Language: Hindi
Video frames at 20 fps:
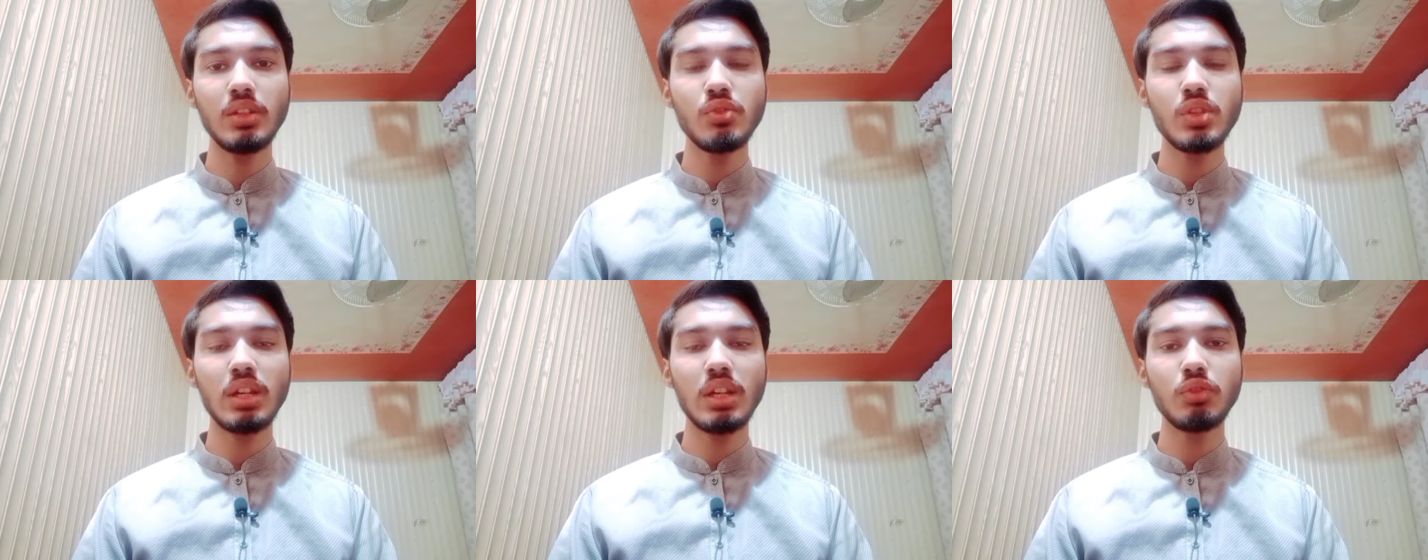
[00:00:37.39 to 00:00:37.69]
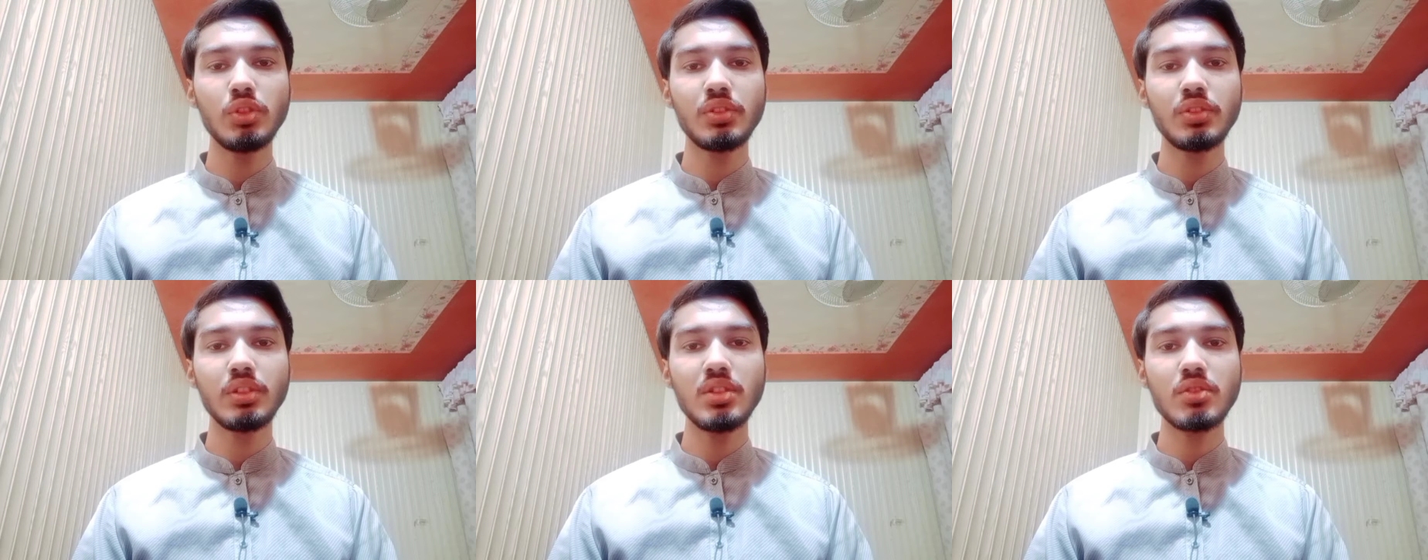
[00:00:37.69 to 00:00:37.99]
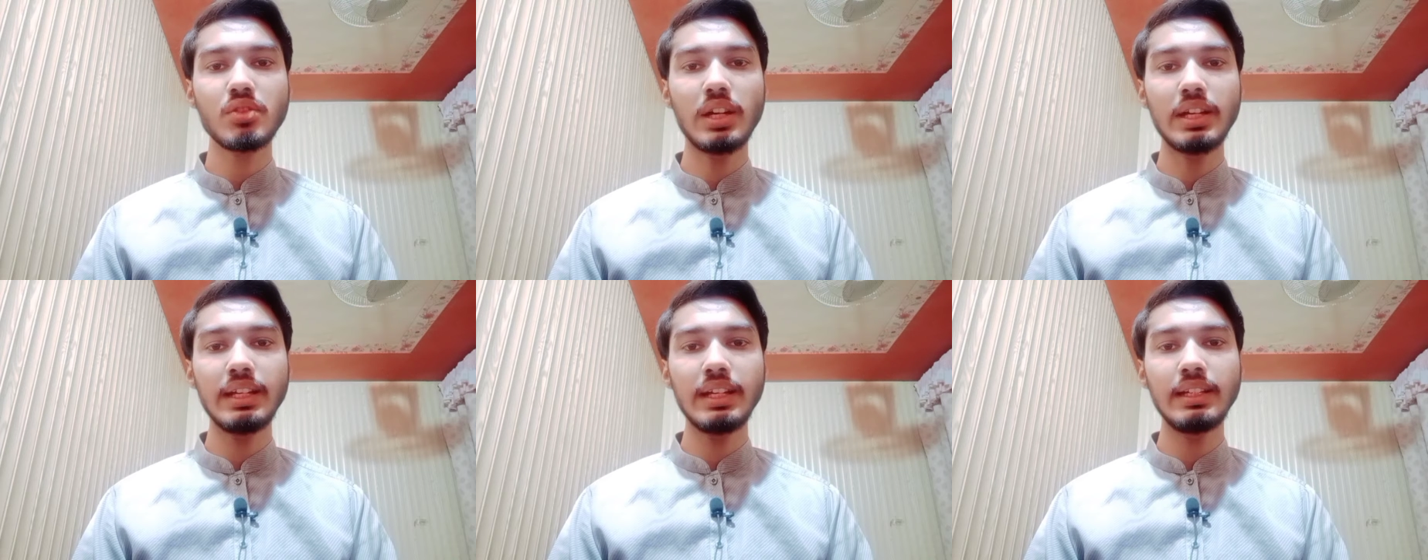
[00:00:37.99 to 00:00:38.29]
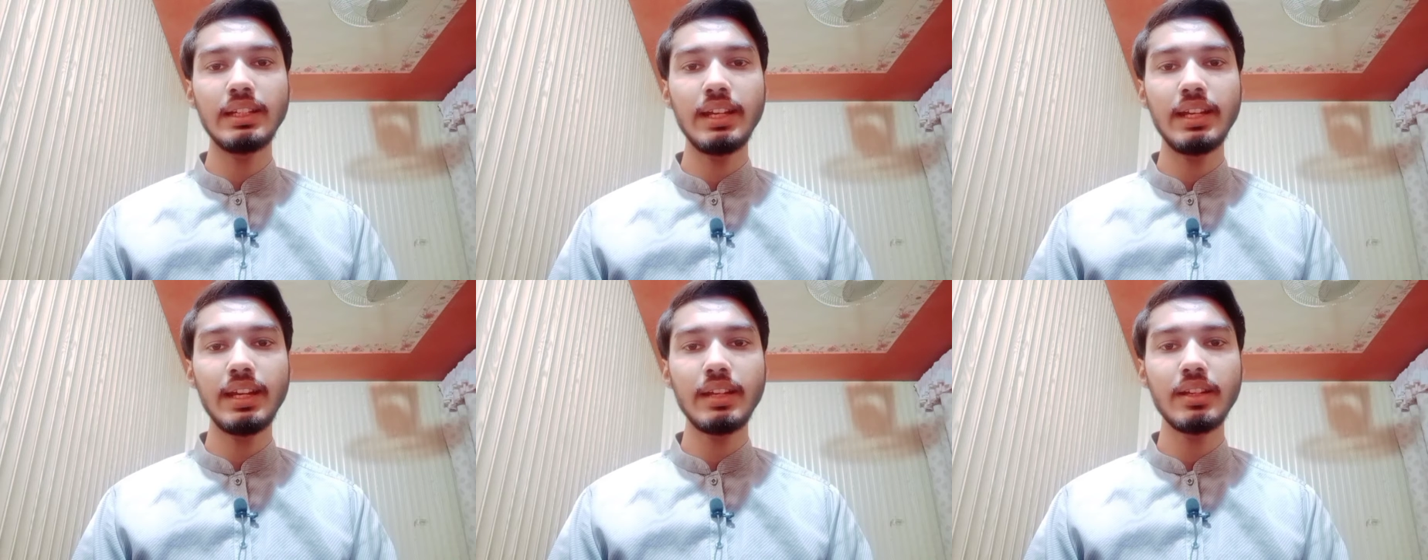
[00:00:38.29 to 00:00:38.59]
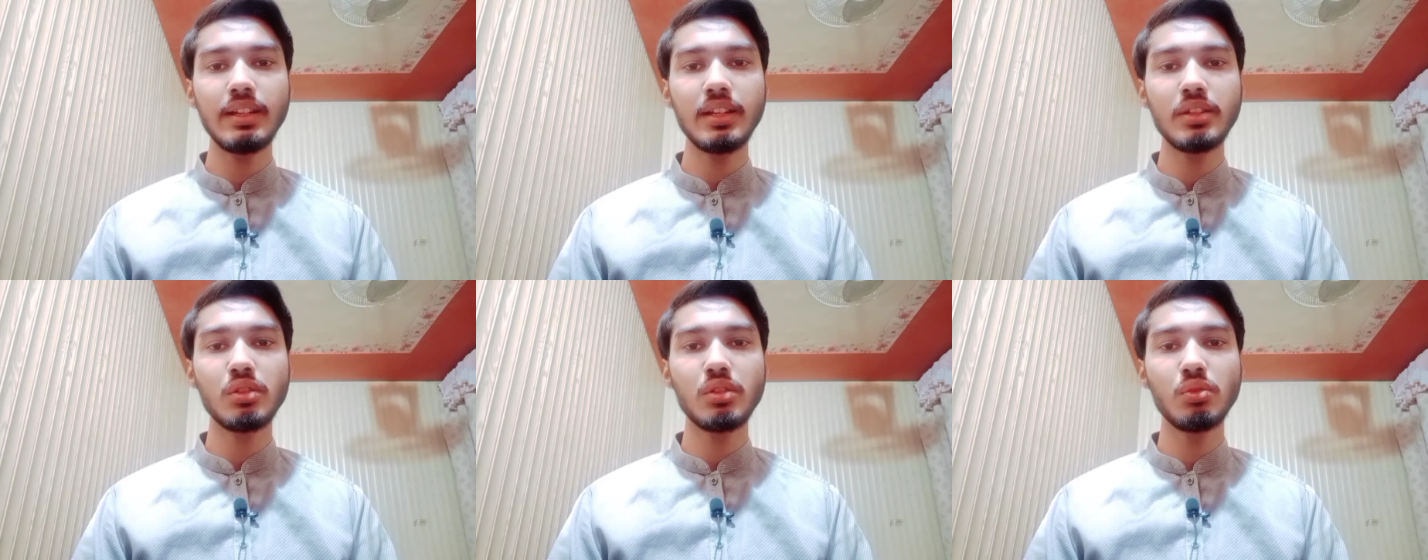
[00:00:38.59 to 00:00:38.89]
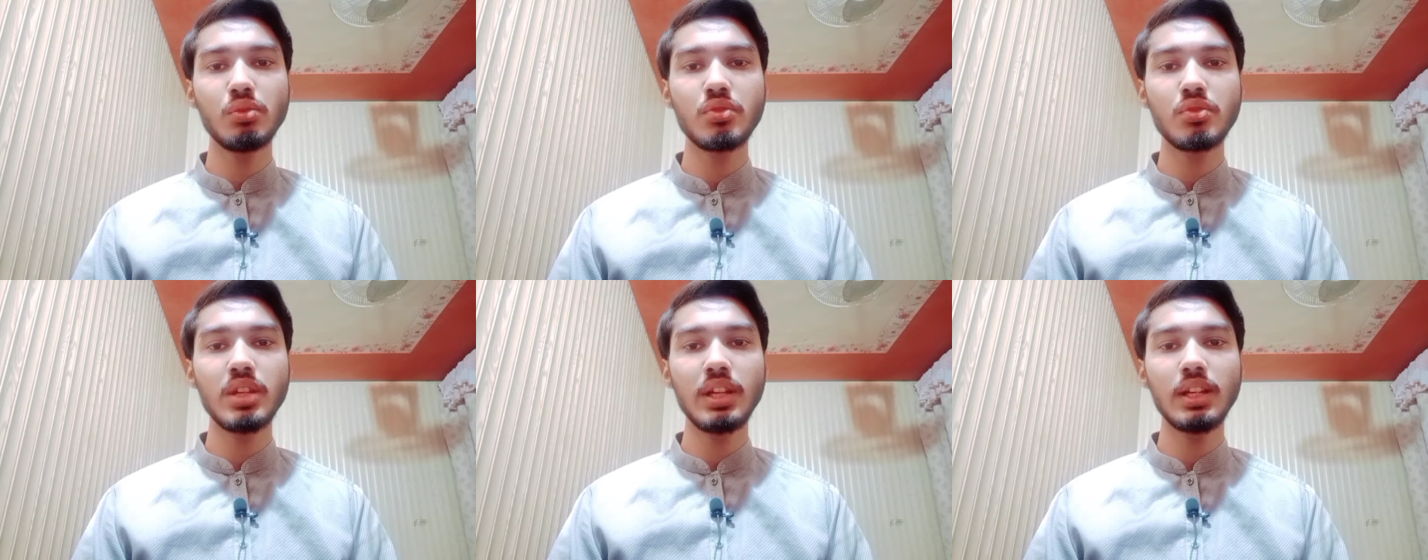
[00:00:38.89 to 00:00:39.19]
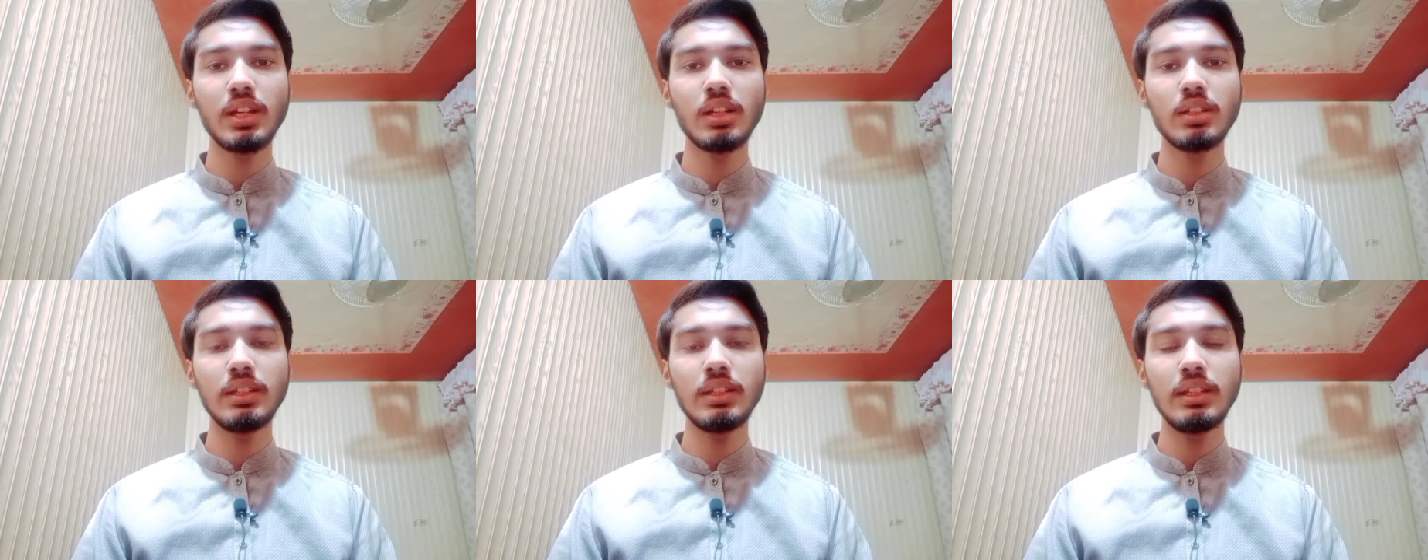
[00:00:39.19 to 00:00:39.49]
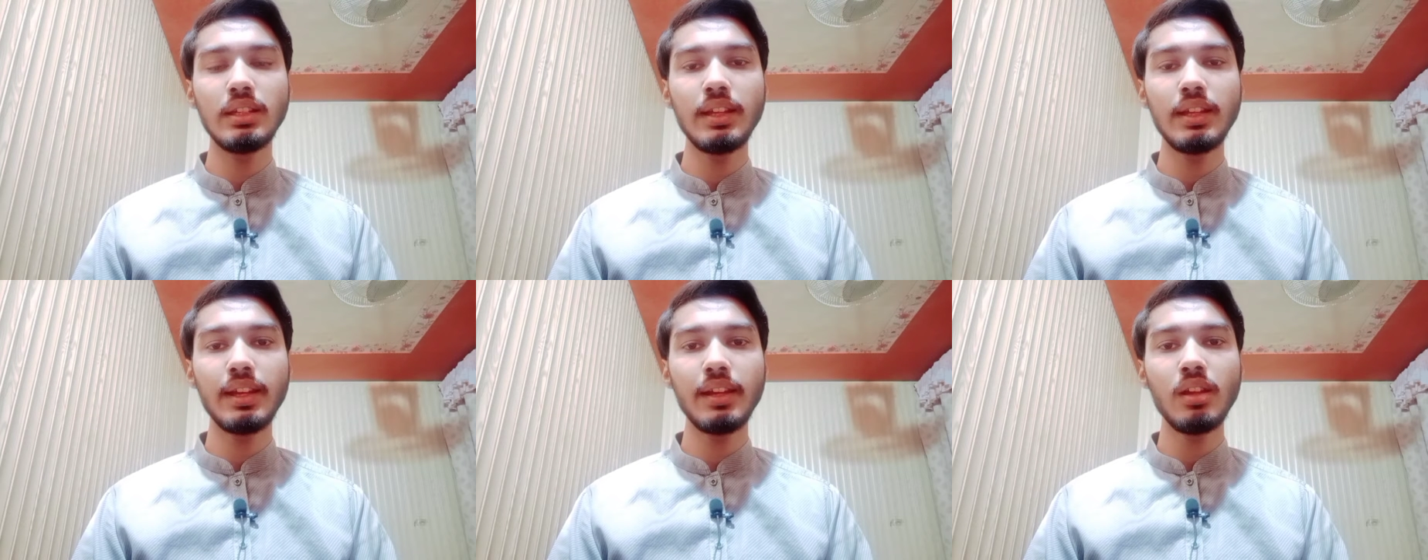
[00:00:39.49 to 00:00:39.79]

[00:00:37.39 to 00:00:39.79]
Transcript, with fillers: वो इसकी स्टार्टिंग डेट है ट्यूसडे का दिन है